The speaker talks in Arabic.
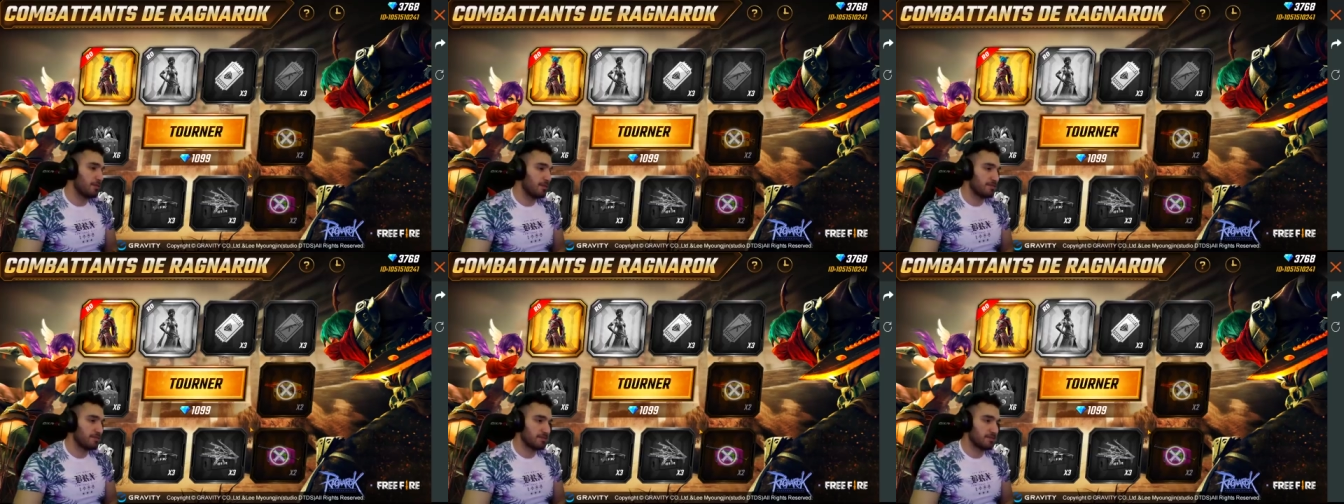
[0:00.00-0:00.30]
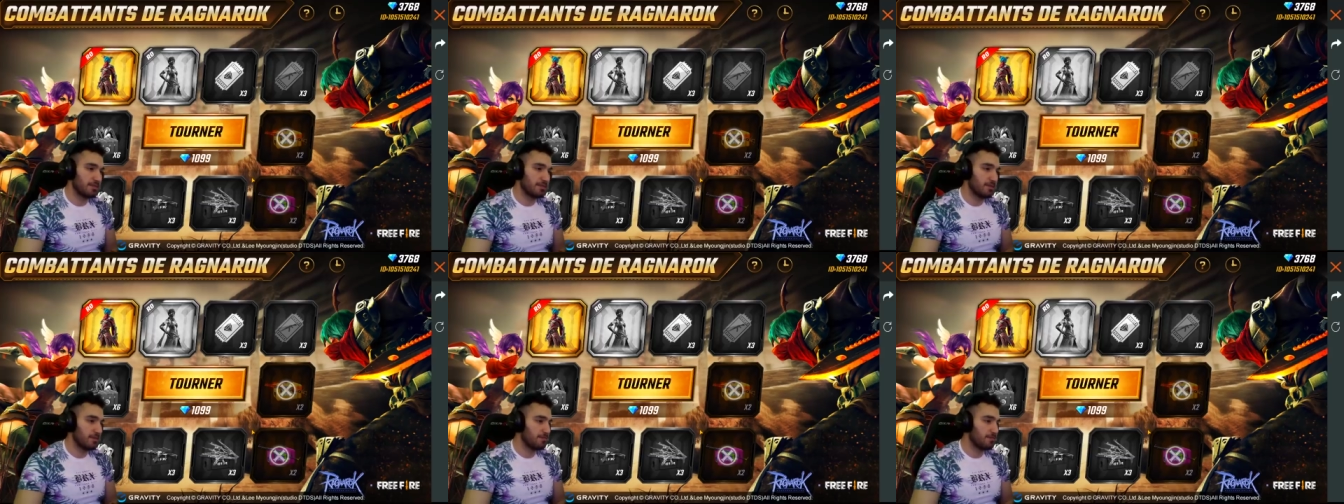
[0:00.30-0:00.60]
ما في
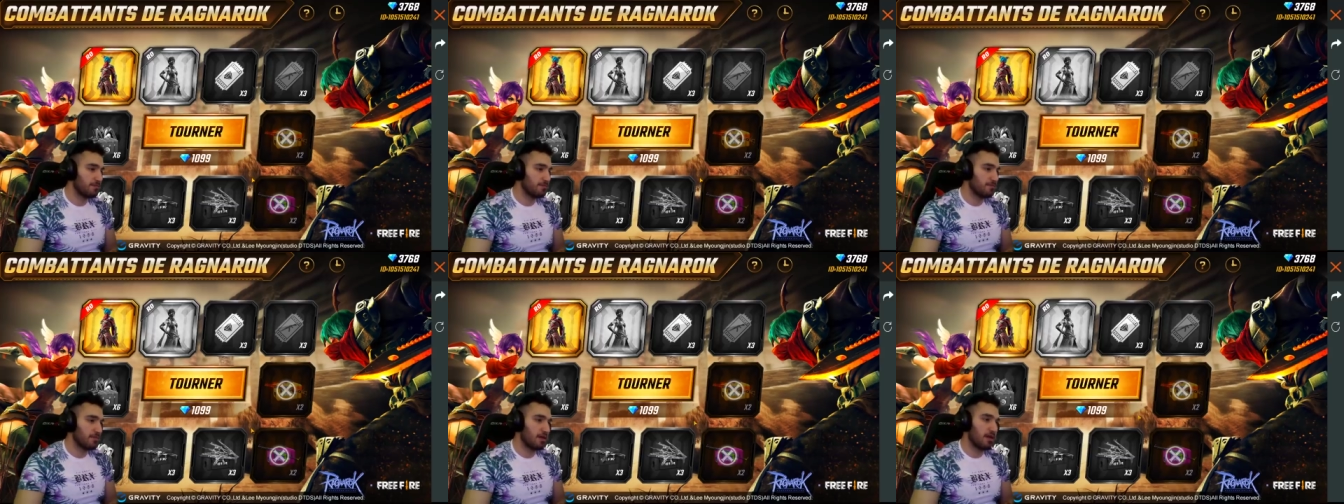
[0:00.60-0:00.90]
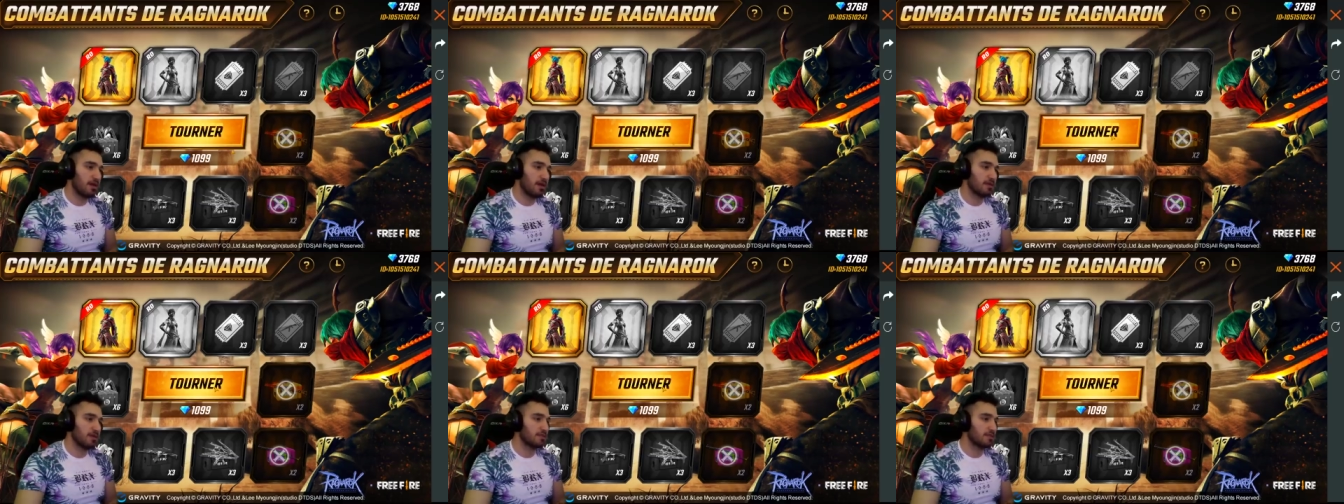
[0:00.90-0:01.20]
شباب
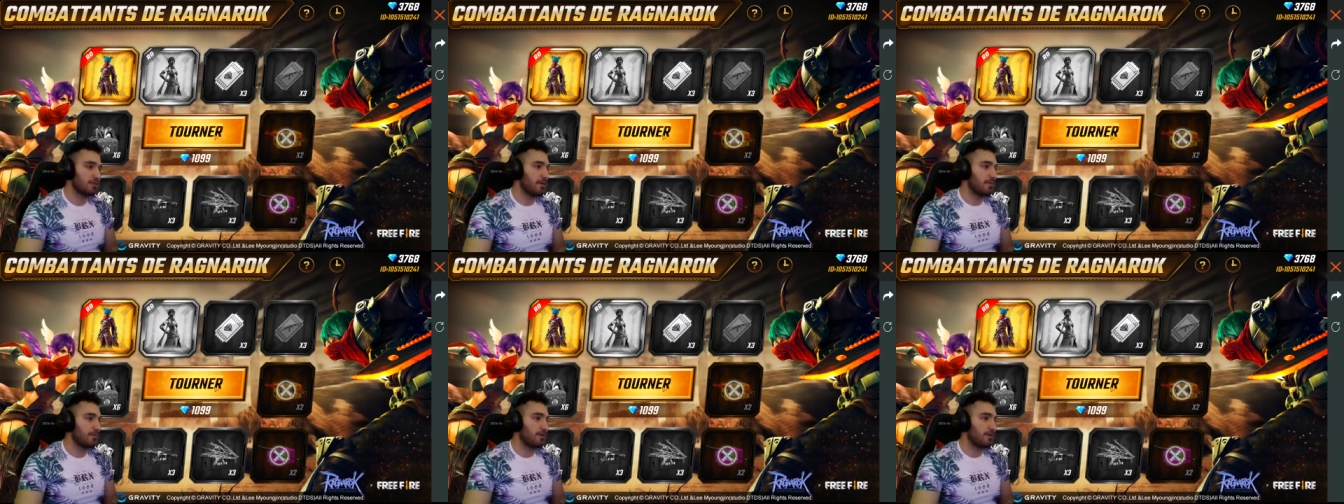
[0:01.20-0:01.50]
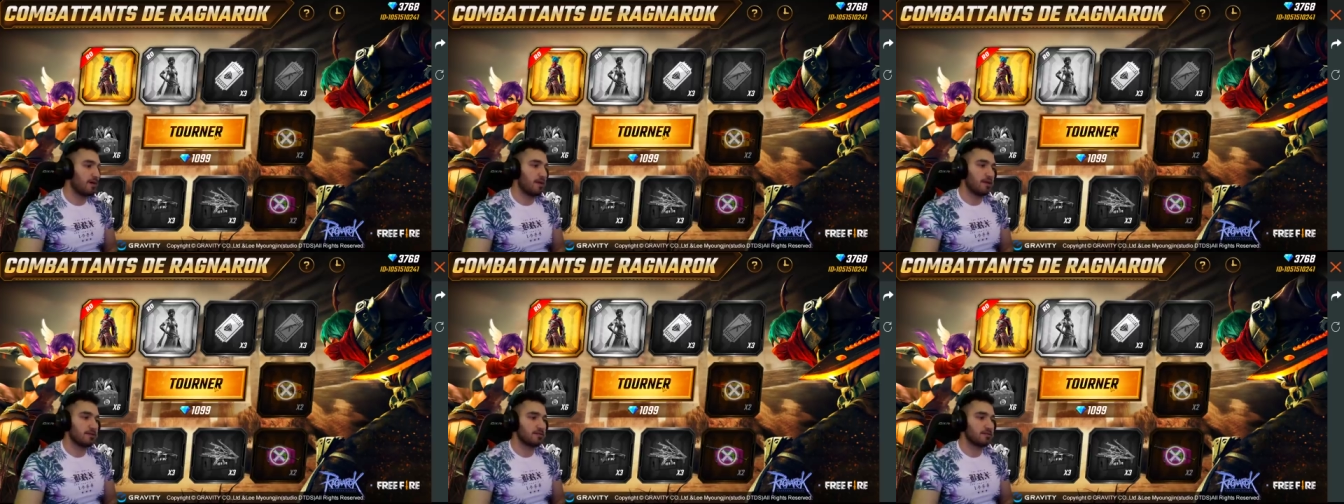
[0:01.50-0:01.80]
خلاص شباب
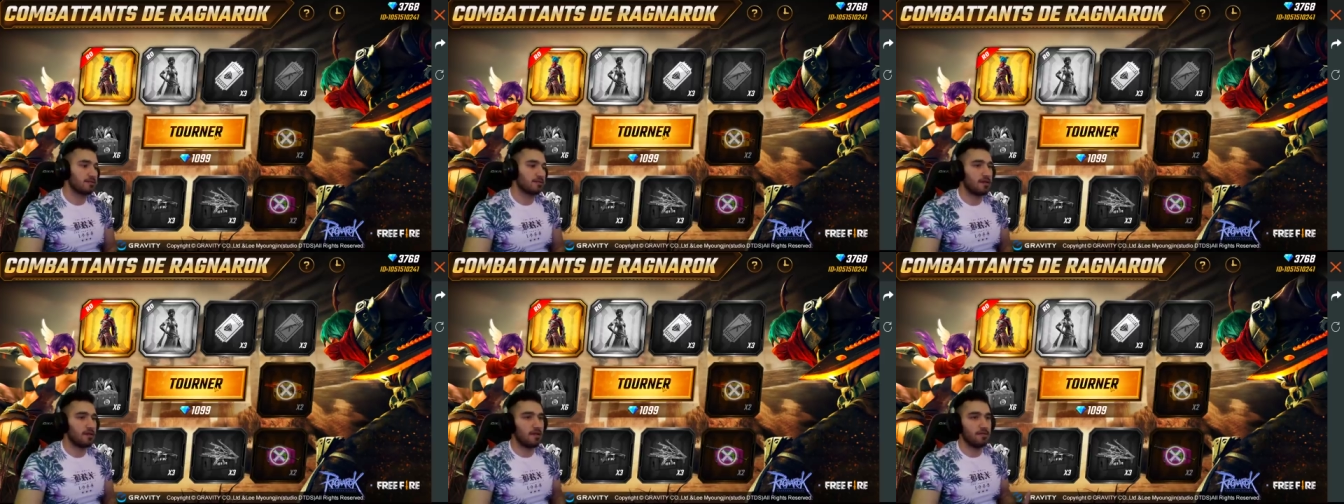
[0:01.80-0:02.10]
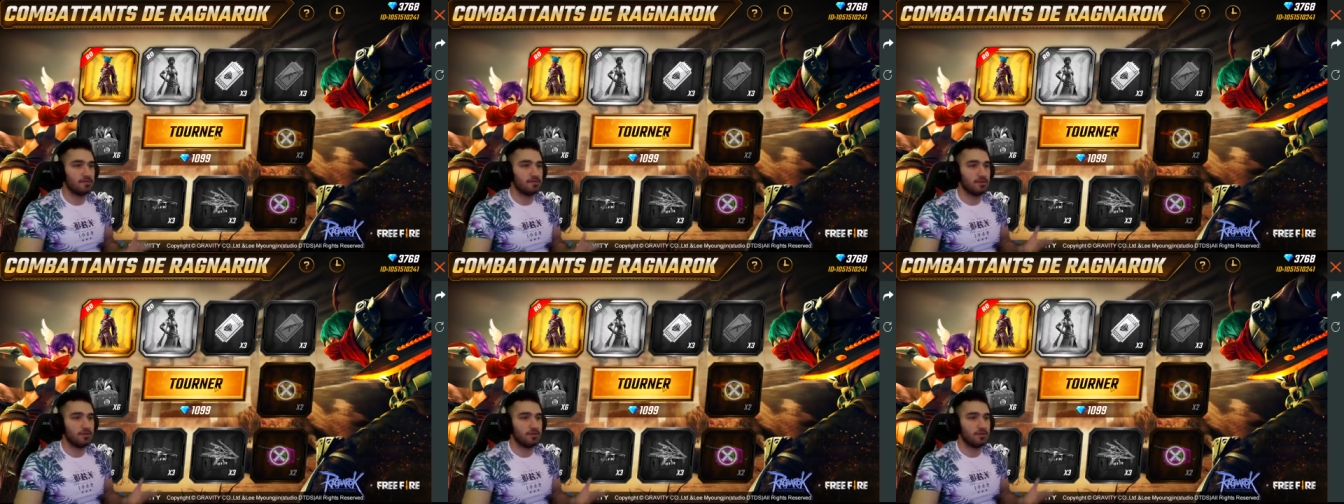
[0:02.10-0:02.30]
خلاص ألف